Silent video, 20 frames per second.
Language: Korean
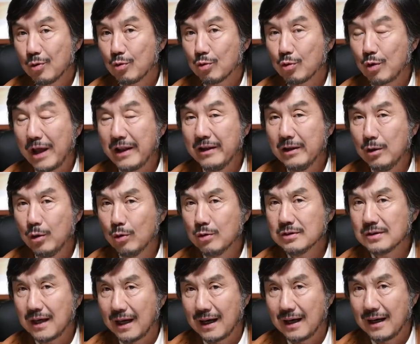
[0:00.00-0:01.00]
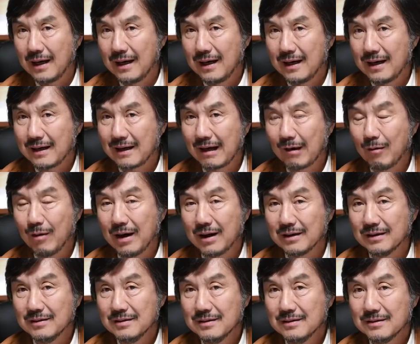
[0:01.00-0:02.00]
관용사라고
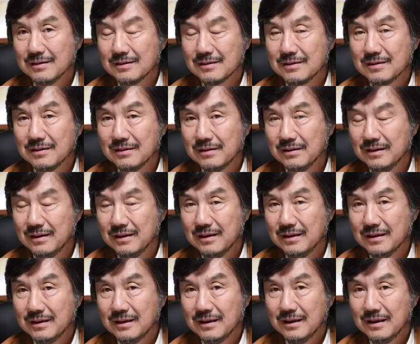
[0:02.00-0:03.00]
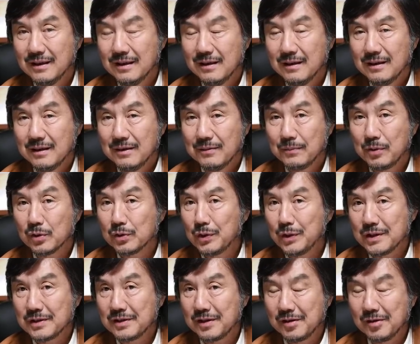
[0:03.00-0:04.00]
하는 저의 포토
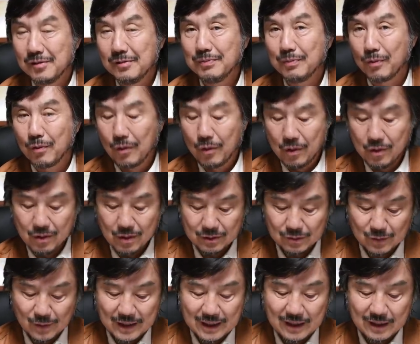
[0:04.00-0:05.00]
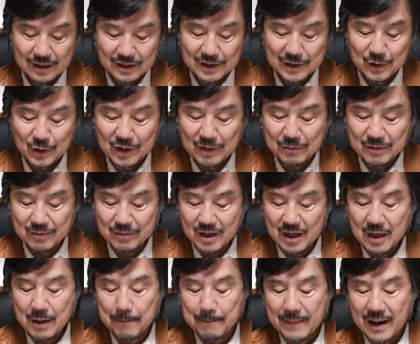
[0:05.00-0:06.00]
에세이를 보고 또 하나는
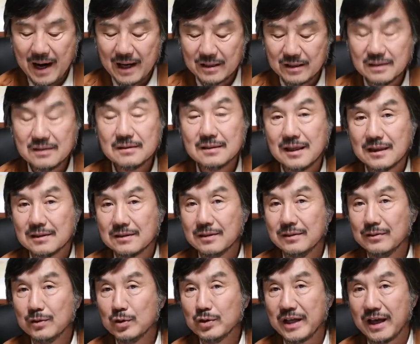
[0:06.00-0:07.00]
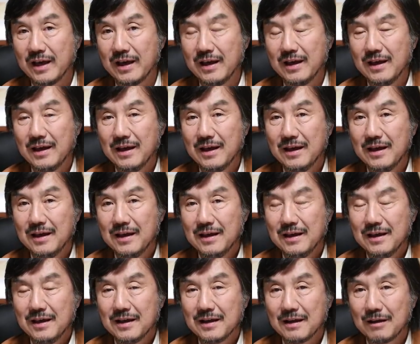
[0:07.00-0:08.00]
이현남님의 만연사
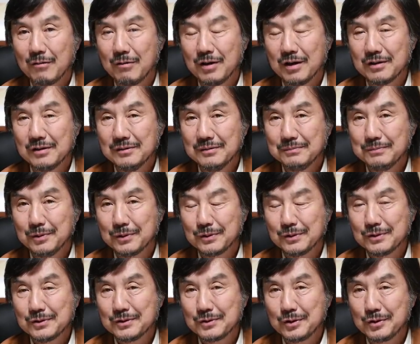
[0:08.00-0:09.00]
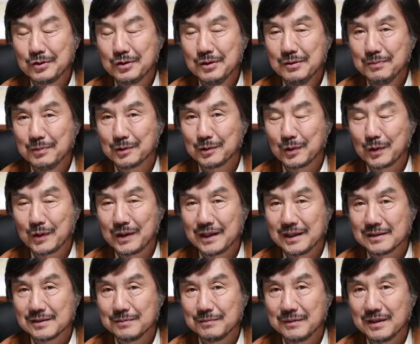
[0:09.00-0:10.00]
천도제라고 하는 포토 스토리를 보도록
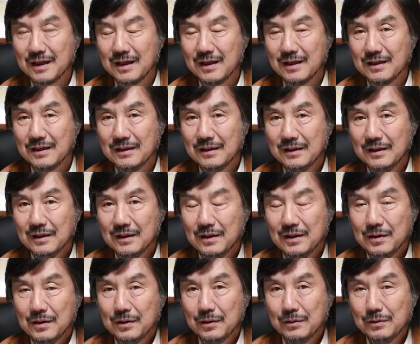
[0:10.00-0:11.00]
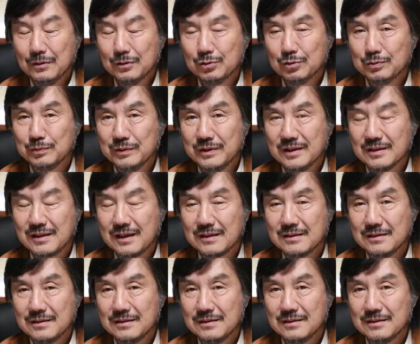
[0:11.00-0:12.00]
하겠습니다. 오늘 두 분의
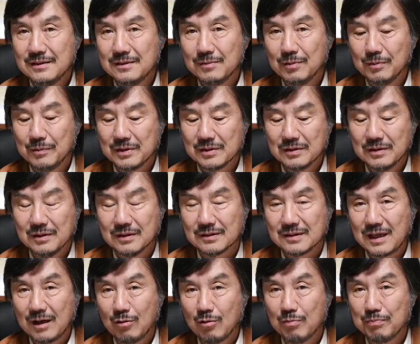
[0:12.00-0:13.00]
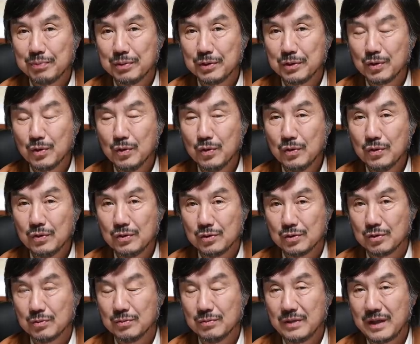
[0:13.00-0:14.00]
사진을 보면서 상호 비교를
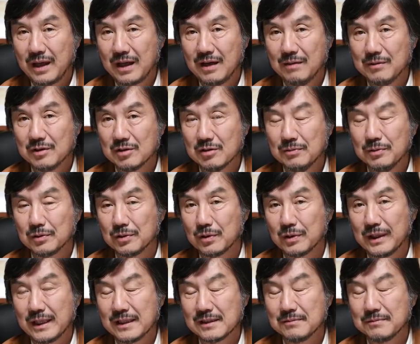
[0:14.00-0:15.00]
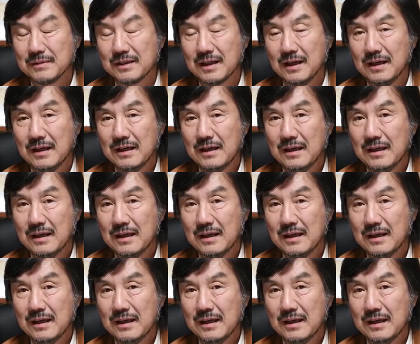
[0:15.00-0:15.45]
좀 해가면서 보도록 하겠습니다.